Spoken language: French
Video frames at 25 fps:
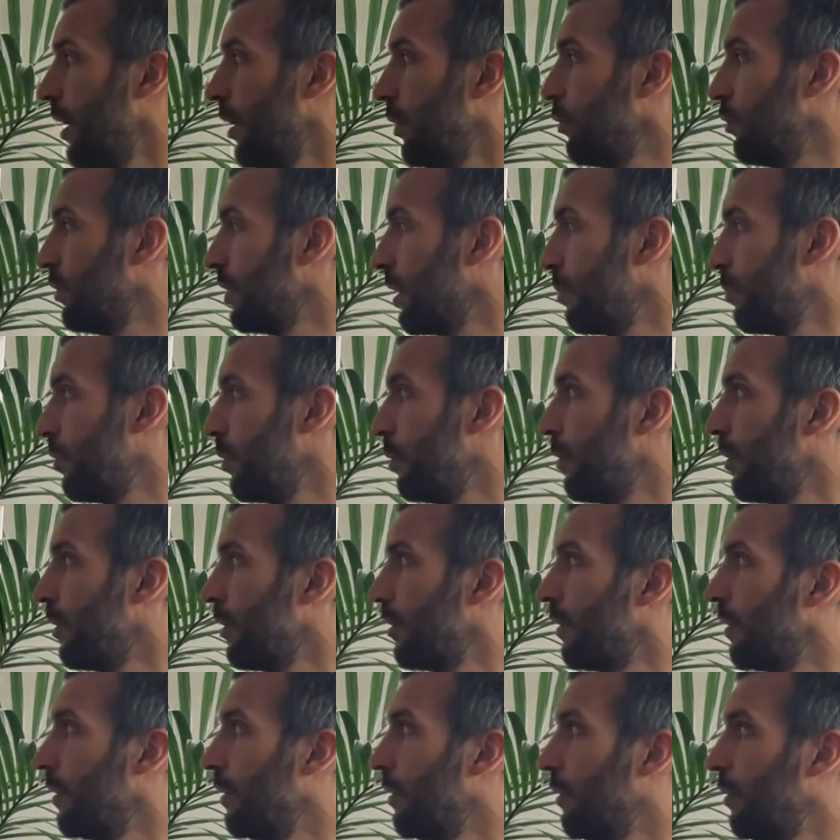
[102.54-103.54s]
tout
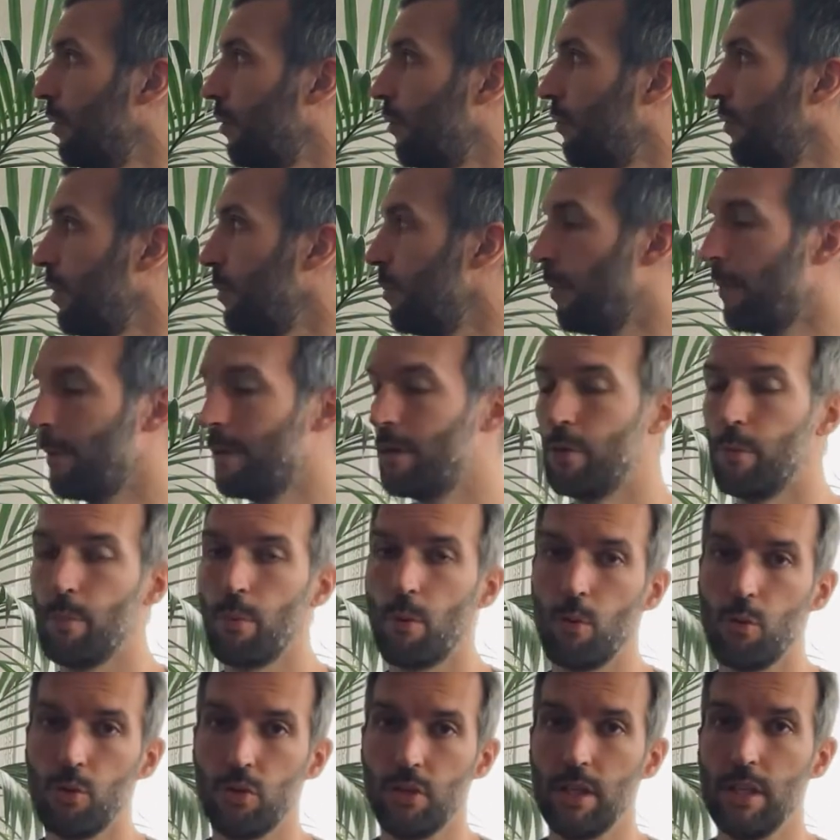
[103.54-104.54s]
simplement, on fait pas mal de
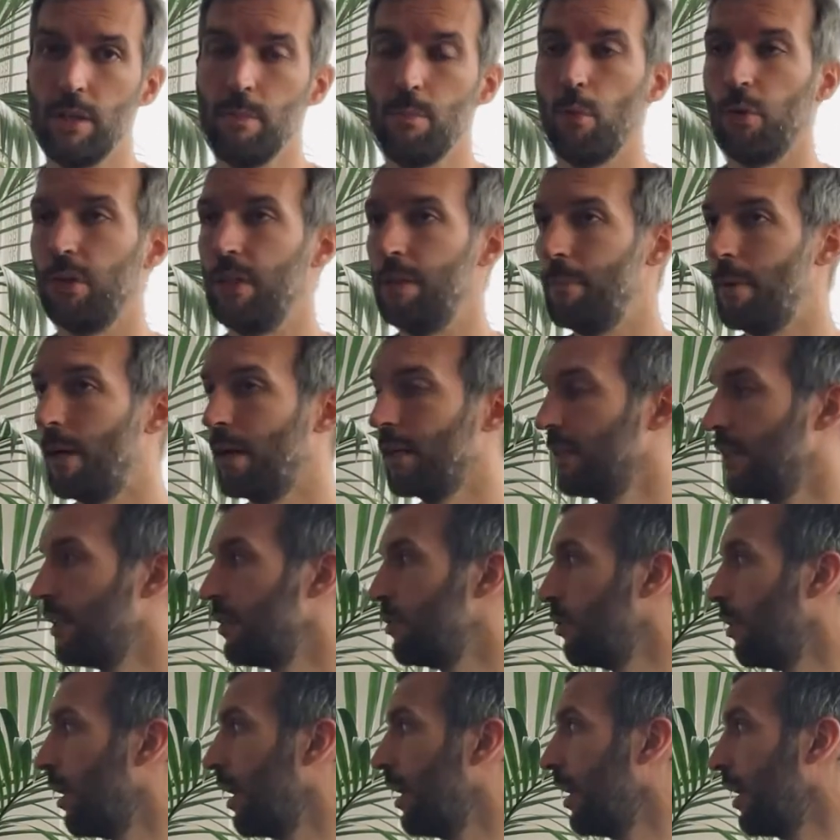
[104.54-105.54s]
projets pour des parcs
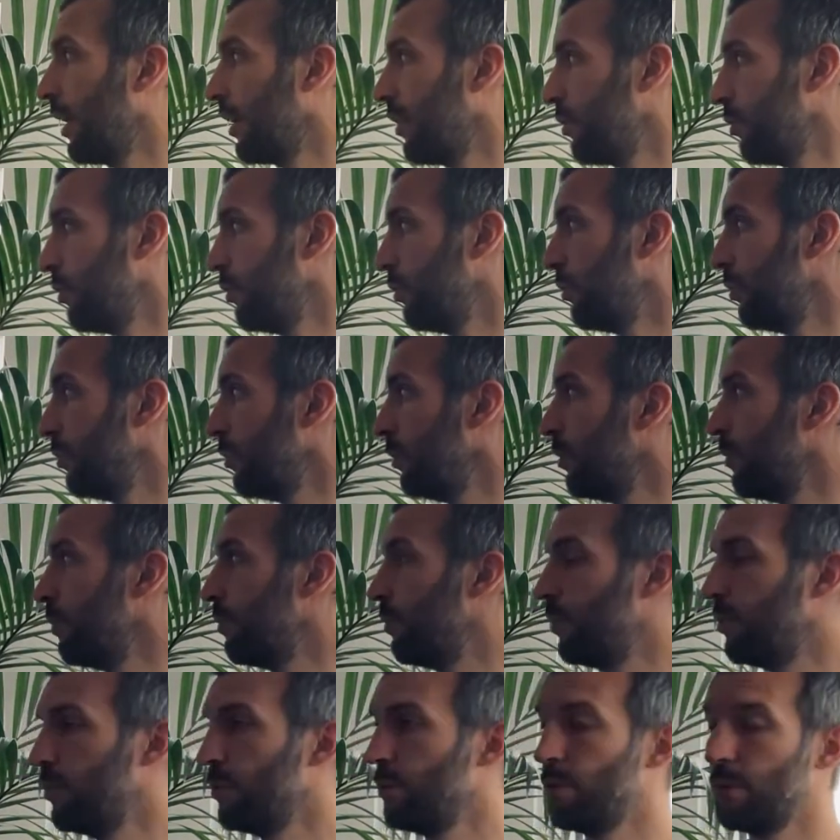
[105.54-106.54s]
naturels régionaux,
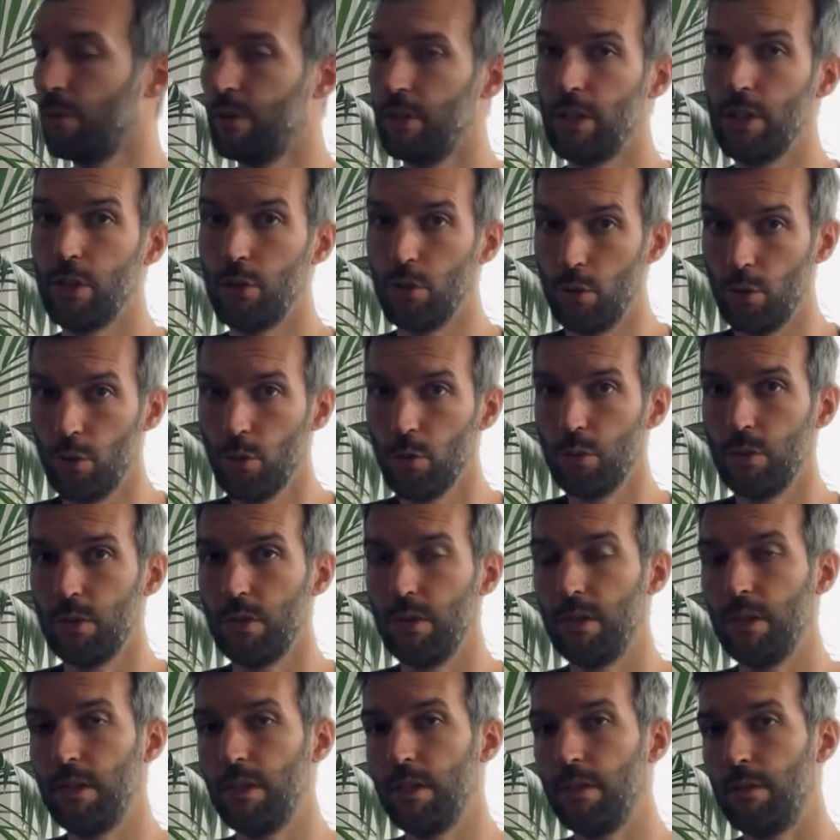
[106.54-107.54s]
pour des jeux
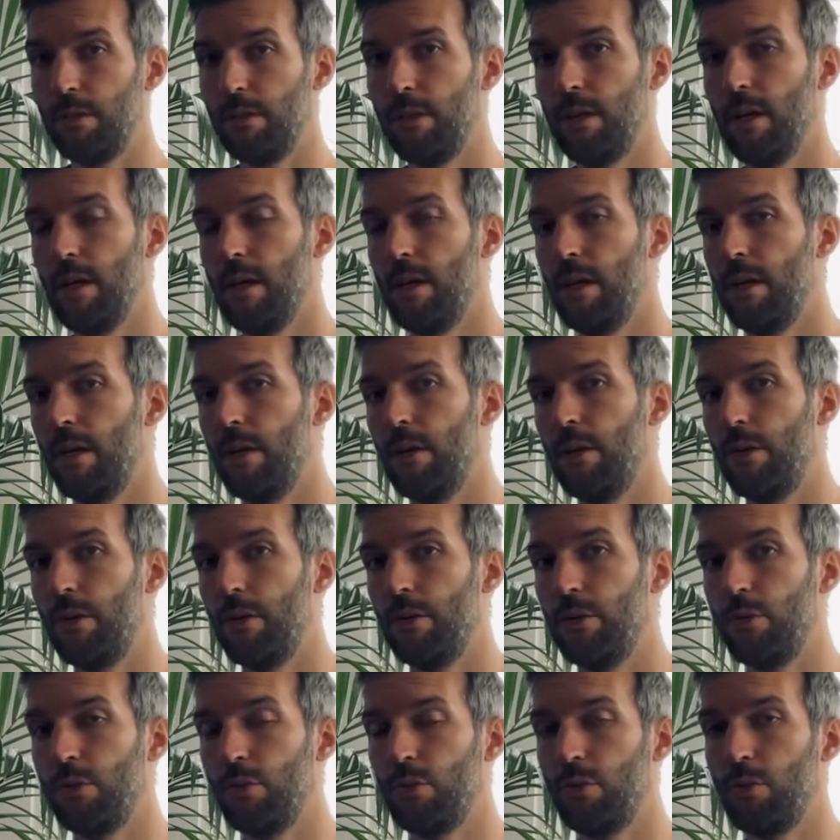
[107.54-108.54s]
aussi
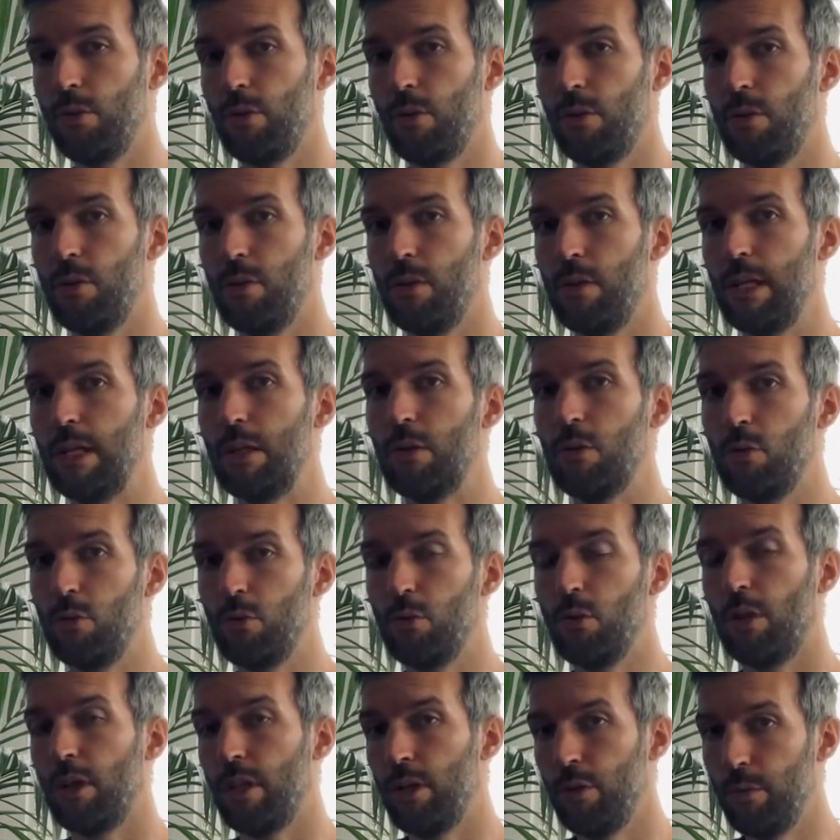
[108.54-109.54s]
sur les
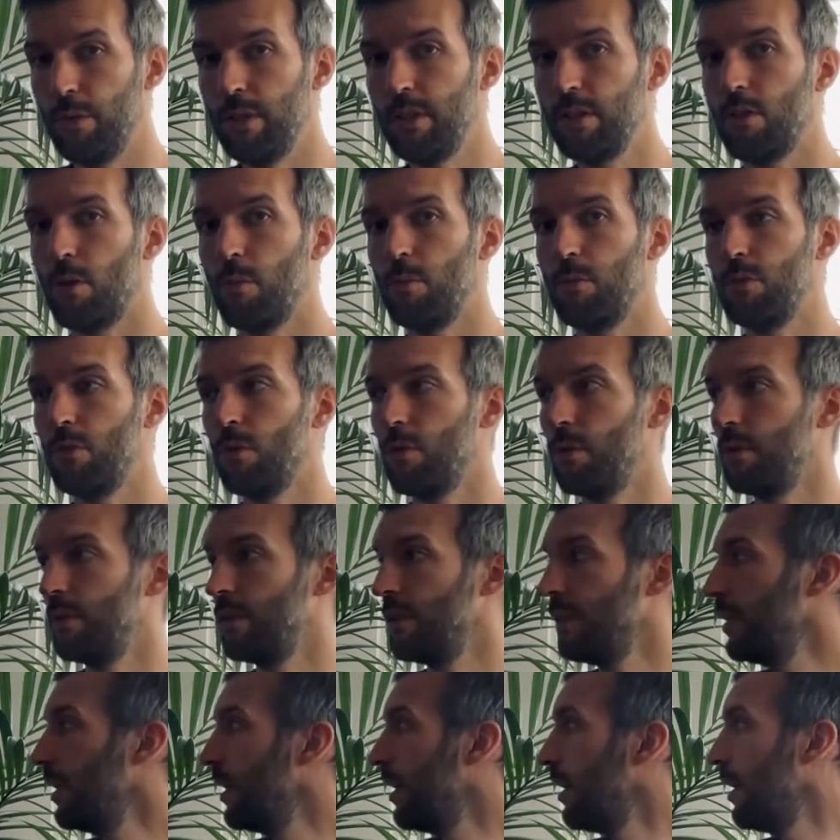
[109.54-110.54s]
cultures inuites comme
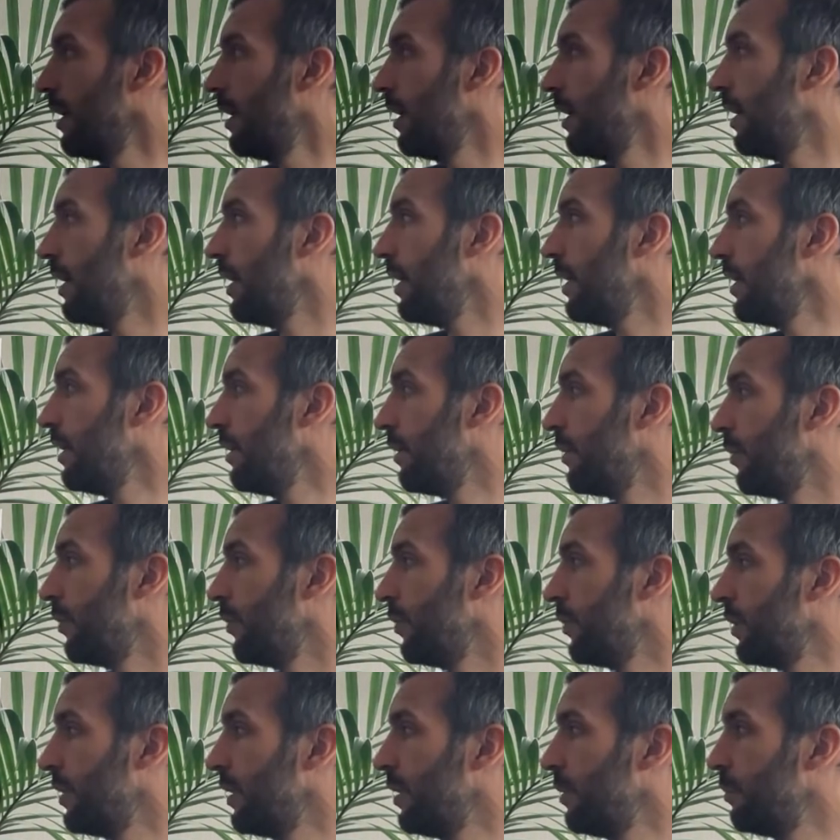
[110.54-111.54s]
celui-ci et euh,
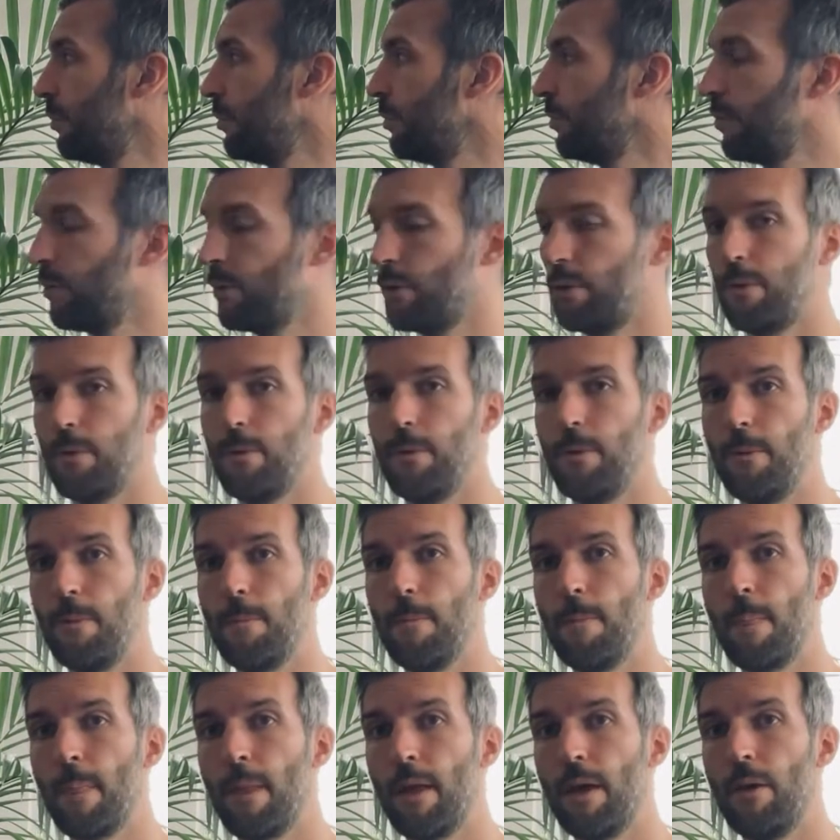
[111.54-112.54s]
aussi pour
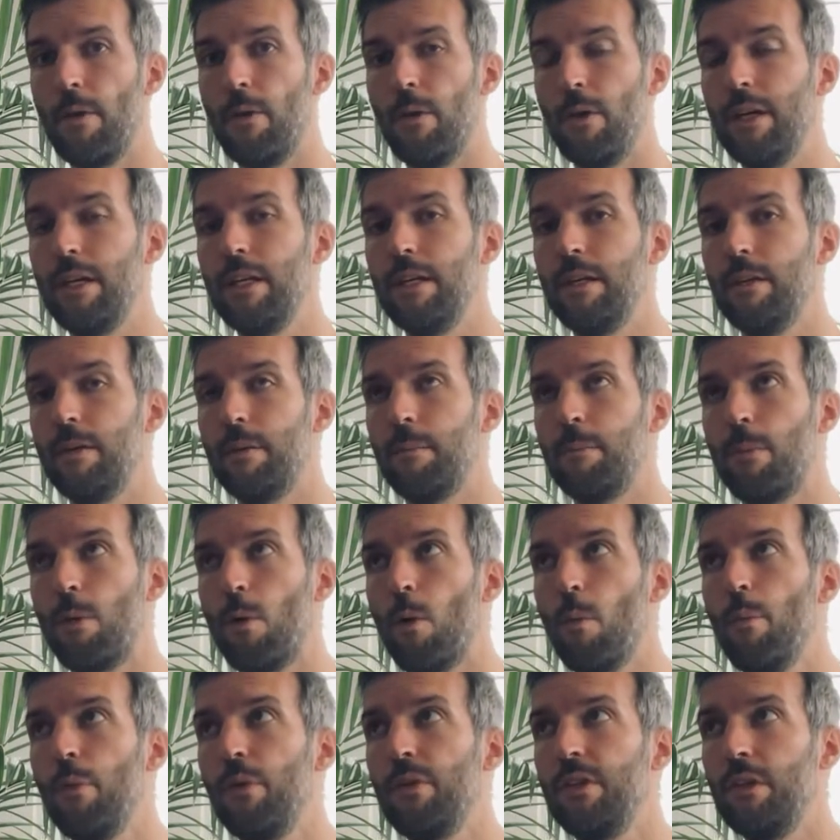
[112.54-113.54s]
euh, euh,
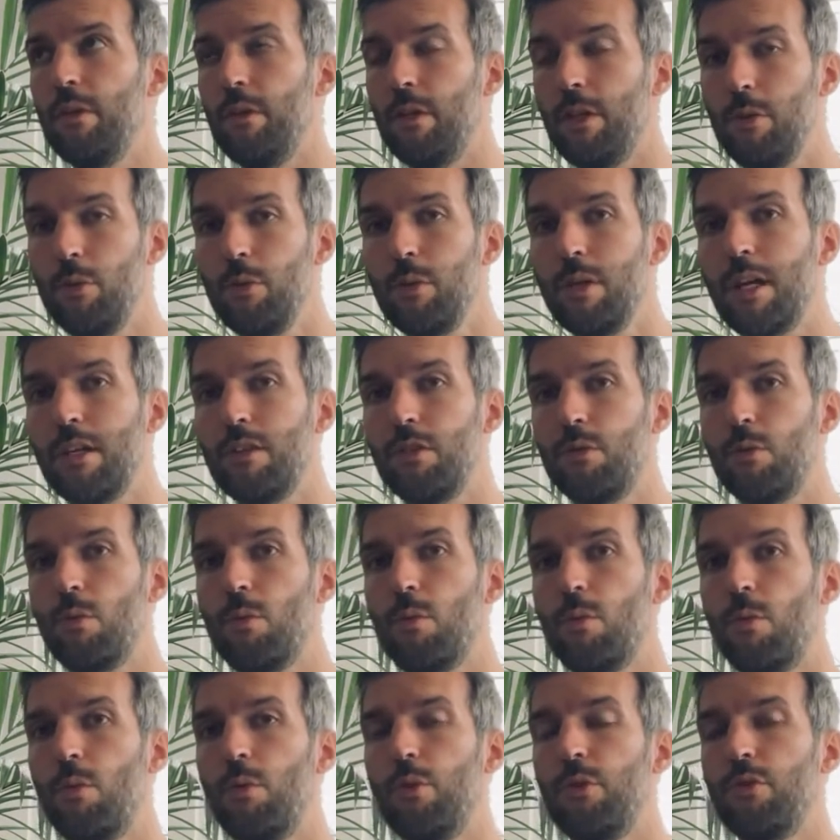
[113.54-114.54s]
proposer une
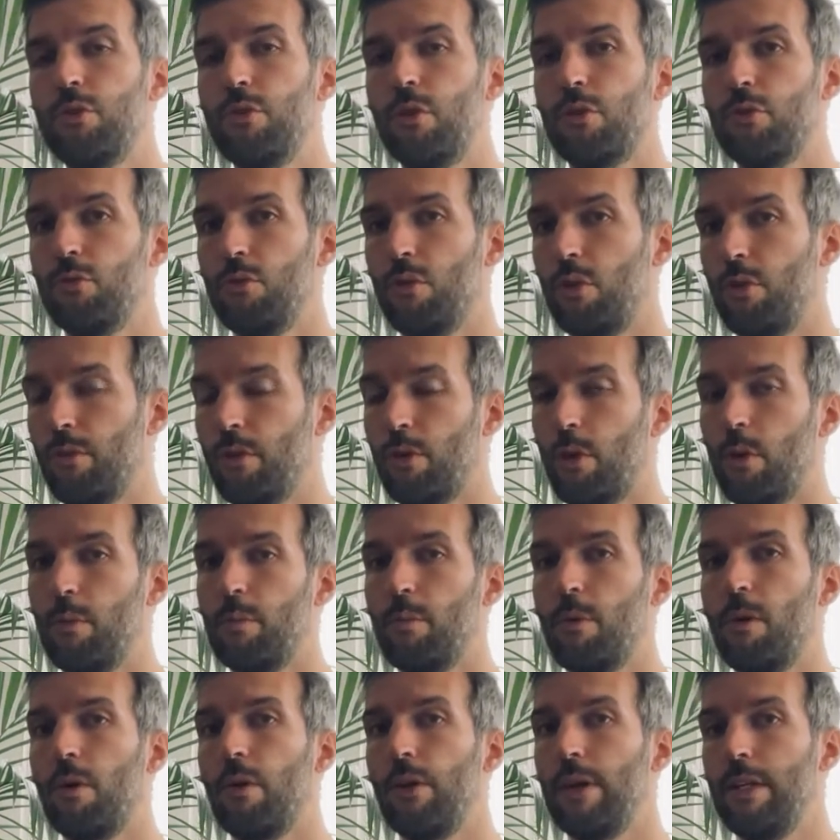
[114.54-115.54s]
éducation aux sciences de
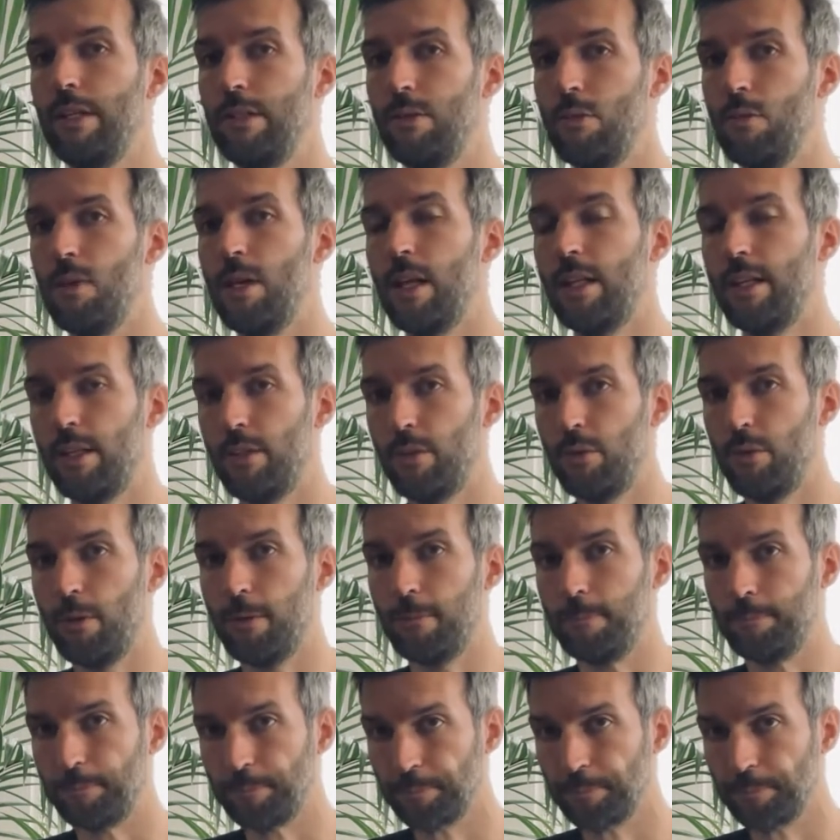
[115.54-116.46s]
l'environnement et de la nature.